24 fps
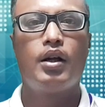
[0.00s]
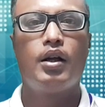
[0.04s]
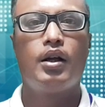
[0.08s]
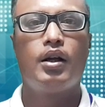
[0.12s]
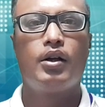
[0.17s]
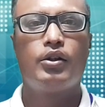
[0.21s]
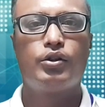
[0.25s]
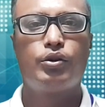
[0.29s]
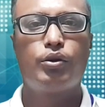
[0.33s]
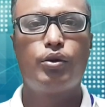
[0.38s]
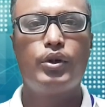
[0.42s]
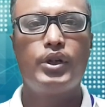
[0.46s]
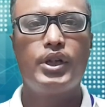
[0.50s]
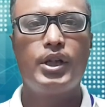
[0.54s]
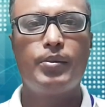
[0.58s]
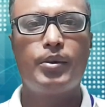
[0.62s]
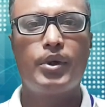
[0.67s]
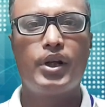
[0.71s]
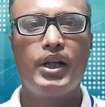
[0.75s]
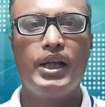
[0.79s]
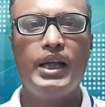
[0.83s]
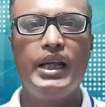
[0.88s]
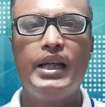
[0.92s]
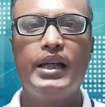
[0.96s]
শুরুতে
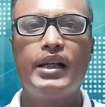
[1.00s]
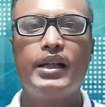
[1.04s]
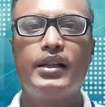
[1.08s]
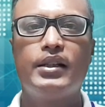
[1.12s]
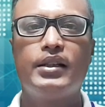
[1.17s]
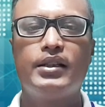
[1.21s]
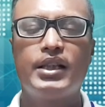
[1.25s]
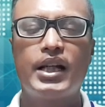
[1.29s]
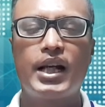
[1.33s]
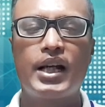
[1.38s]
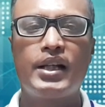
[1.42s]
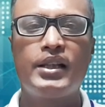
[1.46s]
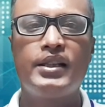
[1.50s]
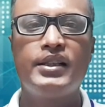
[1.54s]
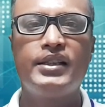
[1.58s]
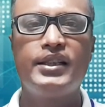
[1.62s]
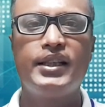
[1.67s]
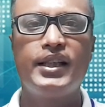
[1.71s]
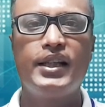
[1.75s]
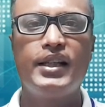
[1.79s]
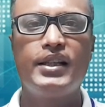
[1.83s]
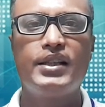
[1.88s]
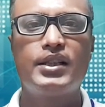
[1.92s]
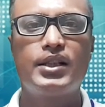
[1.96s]
বলি জানেন যে
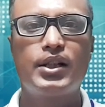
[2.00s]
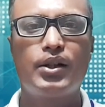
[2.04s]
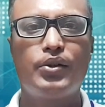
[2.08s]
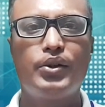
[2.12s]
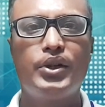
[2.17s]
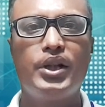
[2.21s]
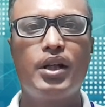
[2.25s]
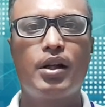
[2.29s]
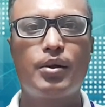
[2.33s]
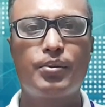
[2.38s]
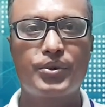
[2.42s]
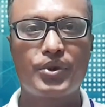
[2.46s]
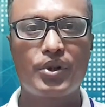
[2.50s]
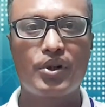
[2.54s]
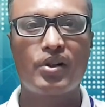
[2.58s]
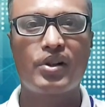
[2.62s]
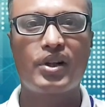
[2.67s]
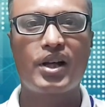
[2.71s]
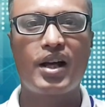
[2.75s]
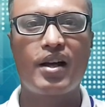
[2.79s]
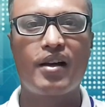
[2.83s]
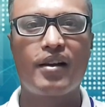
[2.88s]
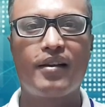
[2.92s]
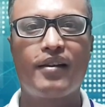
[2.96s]
সৌদি আরব
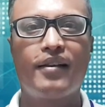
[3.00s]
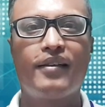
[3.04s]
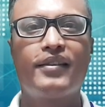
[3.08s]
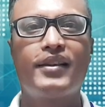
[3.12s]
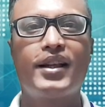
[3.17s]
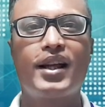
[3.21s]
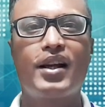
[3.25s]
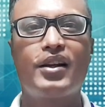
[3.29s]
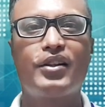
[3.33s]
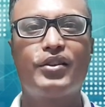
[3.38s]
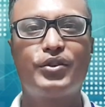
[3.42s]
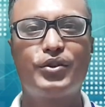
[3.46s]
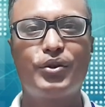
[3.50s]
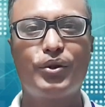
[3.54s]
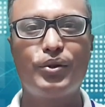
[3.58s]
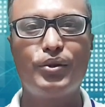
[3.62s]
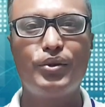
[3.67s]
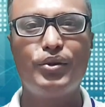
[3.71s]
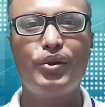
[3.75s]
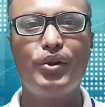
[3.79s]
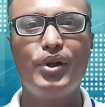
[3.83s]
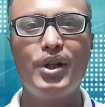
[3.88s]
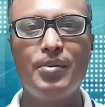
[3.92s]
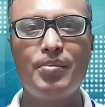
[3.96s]
সরকার তারা
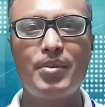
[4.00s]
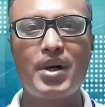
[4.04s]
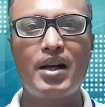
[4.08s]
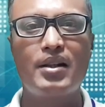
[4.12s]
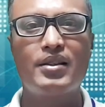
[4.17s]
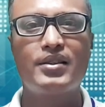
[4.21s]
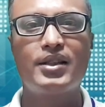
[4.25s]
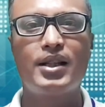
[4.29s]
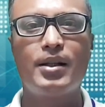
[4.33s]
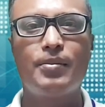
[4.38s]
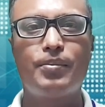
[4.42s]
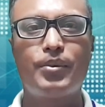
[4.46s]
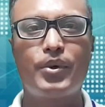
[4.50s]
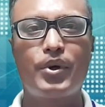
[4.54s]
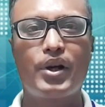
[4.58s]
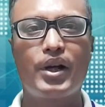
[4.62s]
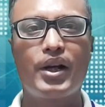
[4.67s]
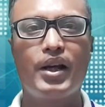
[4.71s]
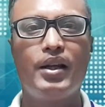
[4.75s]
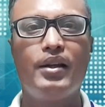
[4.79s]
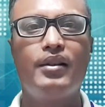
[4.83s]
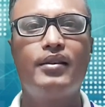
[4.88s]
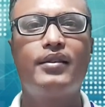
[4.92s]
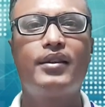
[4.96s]
চোদ্দোই মার্চের পরে
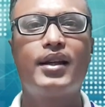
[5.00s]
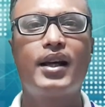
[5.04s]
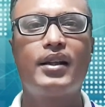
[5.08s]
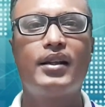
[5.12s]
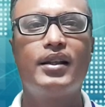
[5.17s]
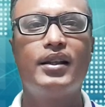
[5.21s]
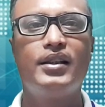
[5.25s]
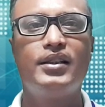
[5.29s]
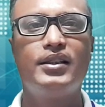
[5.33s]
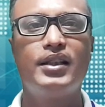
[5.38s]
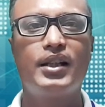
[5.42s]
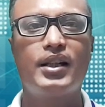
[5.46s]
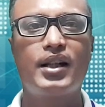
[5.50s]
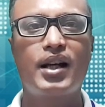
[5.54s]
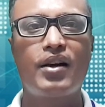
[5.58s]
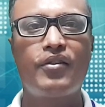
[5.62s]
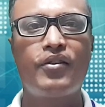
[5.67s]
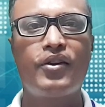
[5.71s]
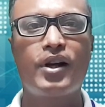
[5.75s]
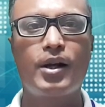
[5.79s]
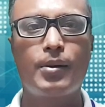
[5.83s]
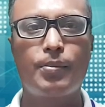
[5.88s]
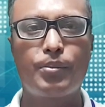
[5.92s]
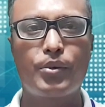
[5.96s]
তাদের যে
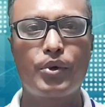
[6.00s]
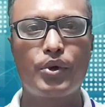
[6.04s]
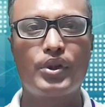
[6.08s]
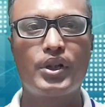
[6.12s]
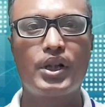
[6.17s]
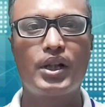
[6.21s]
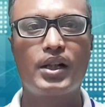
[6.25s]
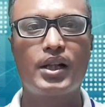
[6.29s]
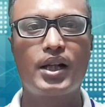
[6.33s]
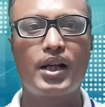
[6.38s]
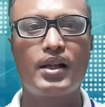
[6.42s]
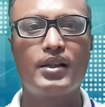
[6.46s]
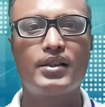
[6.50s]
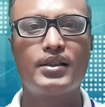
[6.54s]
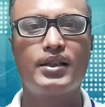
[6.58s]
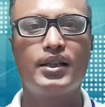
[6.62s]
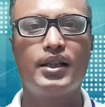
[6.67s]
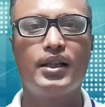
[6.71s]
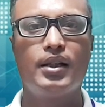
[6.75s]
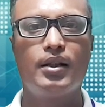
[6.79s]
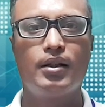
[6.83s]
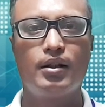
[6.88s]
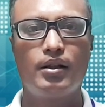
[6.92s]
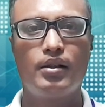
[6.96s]
কাফালা প্রথাটা আছে
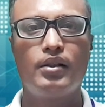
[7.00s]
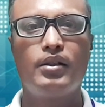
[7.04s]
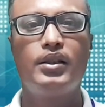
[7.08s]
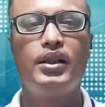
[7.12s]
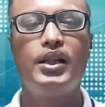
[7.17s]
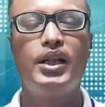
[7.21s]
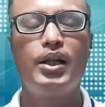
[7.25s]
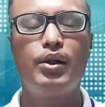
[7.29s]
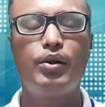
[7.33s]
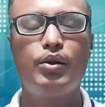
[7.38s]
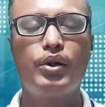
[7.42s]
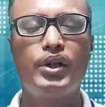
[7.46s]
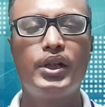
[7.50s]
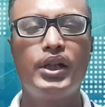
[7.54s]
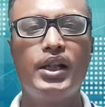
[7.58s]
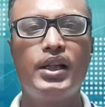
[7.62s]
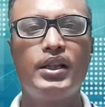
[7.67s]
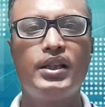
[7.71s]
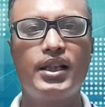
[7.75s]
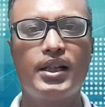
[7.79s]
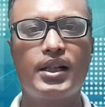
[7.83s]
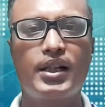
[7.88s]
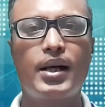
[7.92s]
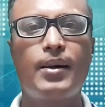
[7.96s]
দীর্ঘদিনের
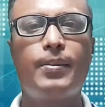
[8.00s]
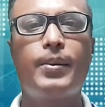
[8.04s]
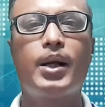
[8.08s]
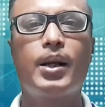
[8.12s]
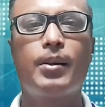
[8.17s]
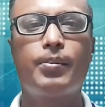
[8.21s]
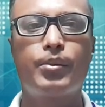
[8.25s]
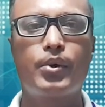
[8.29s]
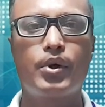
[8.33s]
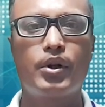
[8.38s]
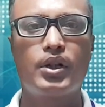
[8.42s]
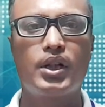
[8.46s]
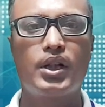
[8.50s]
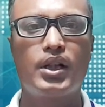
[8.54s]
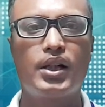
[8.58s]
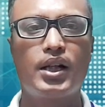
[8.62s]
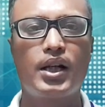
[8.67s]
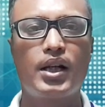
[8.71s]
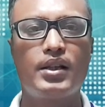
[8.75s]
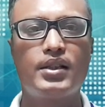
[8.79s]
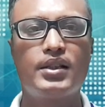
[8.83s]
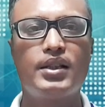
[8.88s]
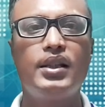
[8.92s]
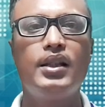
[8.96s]
যে কাফালা প্রথাটা
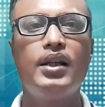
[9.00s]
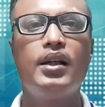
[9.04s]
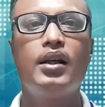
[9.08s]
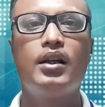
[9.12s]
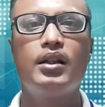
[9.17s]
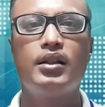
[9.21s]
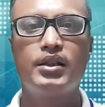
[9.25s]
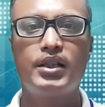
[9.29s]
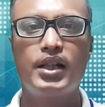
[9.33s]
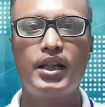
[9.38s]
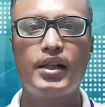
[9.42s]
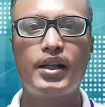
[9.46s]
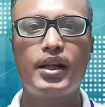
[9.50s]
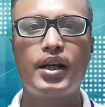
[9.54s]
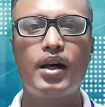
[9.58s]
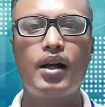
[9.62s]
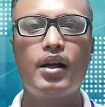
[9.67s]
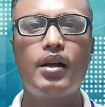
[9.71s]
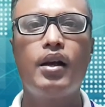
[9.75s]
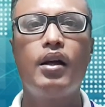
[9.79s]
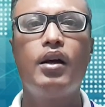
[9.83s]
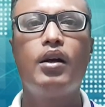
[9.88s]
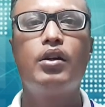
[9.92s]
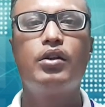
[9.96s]
আছে সেটার
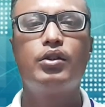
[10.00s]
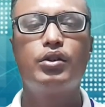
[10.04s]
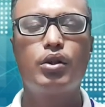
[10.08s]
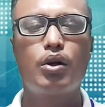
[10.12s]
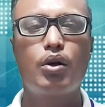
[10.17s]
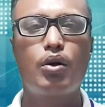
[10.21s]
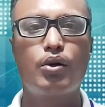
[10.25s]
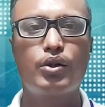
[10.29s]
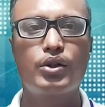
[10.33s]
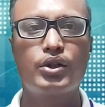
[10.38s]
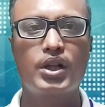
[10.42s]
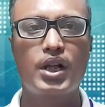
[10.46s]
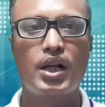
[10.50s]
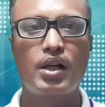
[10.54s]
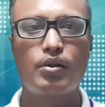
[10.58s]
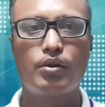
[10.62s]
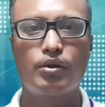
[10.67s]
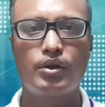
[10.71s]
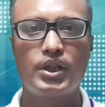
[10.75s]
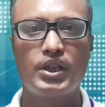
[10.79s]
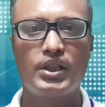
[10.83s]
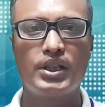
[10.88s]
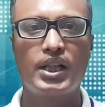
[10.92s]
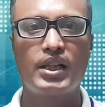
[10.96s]
সংস্কার
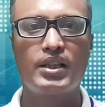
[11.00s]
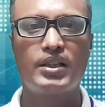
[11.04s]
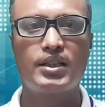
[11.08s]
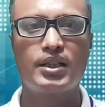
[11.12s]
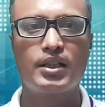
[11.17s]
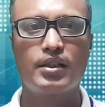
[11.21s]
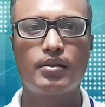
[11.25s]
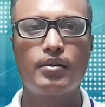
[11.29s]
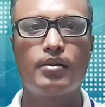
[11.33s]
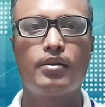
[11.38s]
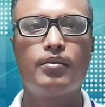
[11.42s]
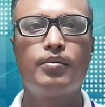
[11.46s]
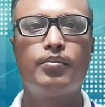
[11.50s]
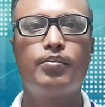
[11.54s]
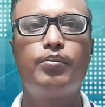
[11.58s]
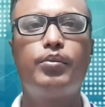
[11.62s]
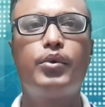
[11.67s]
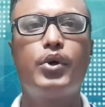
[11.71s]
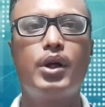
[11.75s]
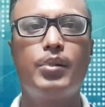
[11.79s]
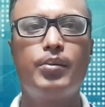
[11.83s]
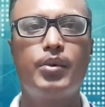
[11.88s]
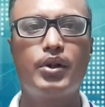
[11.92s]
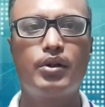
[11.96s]
করতে যাচ্ছেন
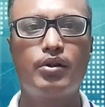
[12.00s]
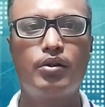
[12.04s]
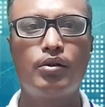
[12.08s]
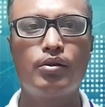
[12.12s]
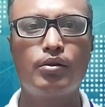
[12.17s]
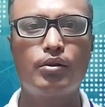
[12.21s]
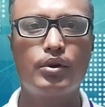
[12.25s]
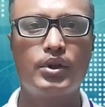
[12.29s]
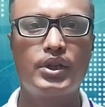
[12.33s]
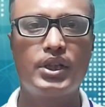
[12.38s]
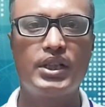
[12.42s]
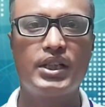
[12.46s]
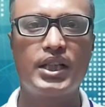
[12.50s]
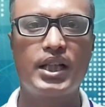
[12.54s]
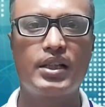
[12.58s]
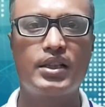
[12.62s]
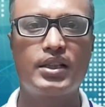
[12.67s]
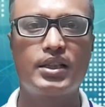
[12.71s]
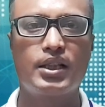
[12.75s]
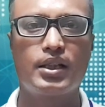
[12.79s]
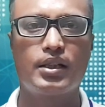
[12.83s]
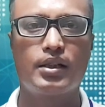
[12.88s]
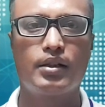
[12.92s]
পরিবর্তন করতে যাচ্ছেন